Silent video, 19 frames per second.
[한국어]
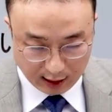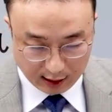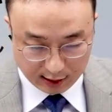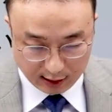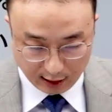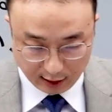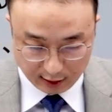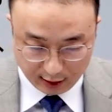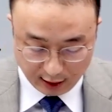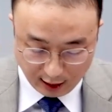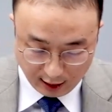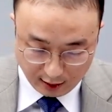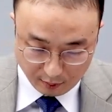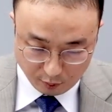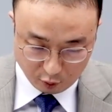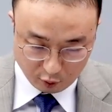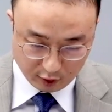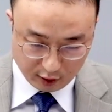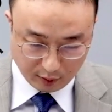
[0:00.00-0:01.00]
자, 일단
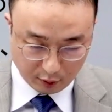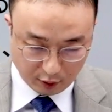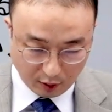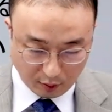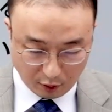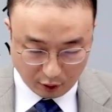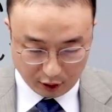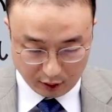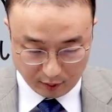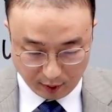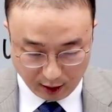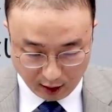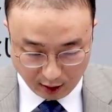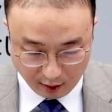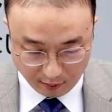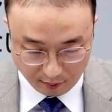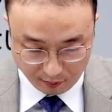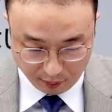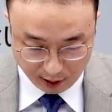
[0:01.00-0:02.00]
문제부터
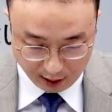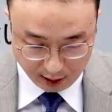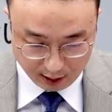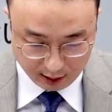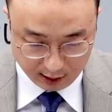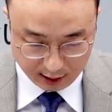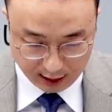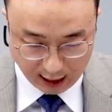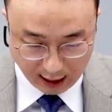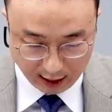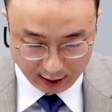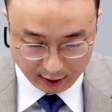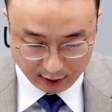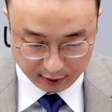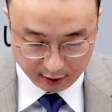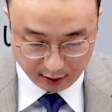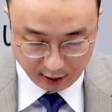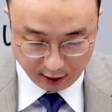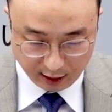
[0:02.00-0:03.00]
보시면 필자는
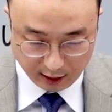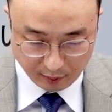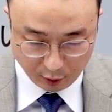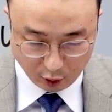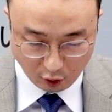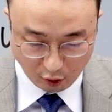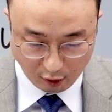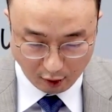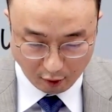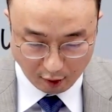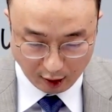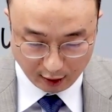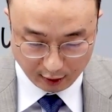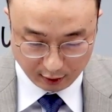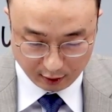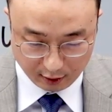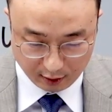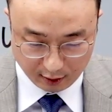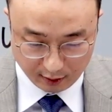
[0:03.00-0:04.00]

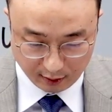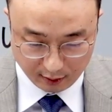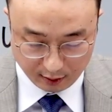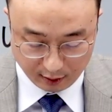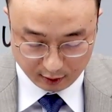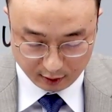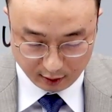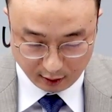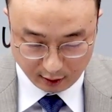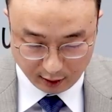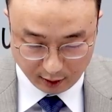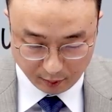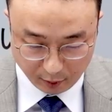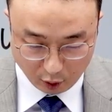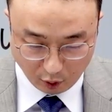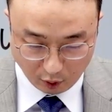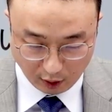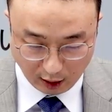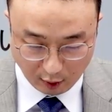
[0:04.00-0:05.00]

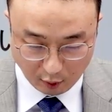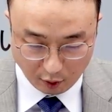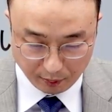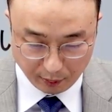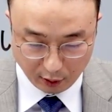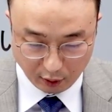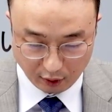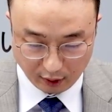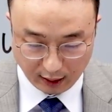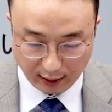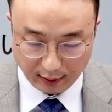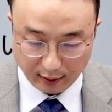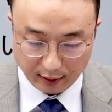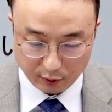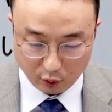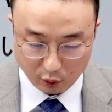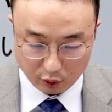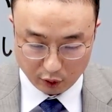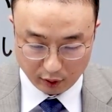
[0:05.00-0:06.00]
슬림교라고
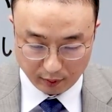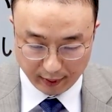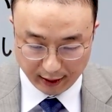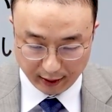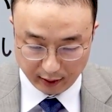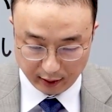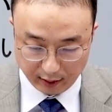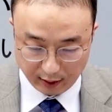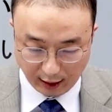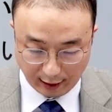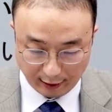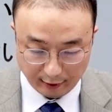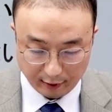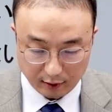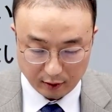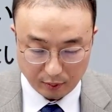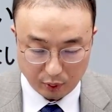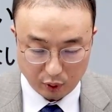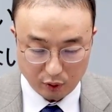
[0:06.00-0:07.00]
표현하는 요즘의 이
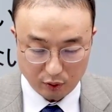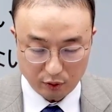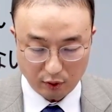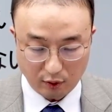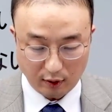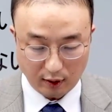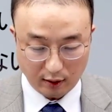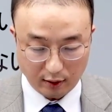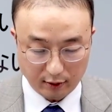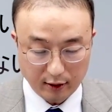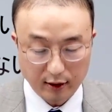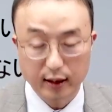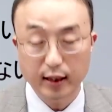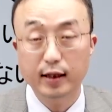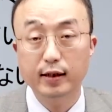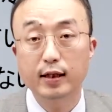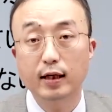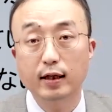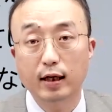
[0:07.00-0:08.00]
다이어트 풍조를
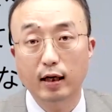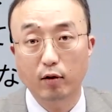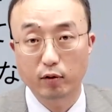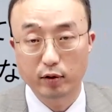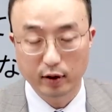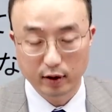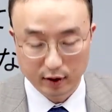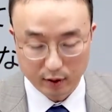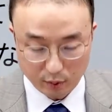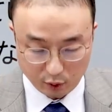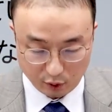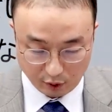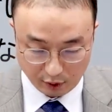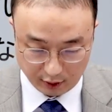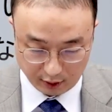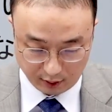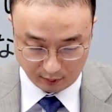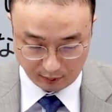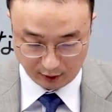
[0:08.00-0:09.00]
어떻게 생각하고 있는지 묻고
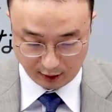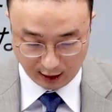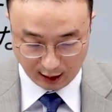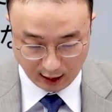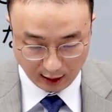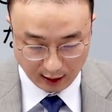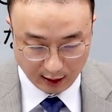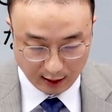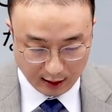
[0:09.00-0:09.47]
있습니다.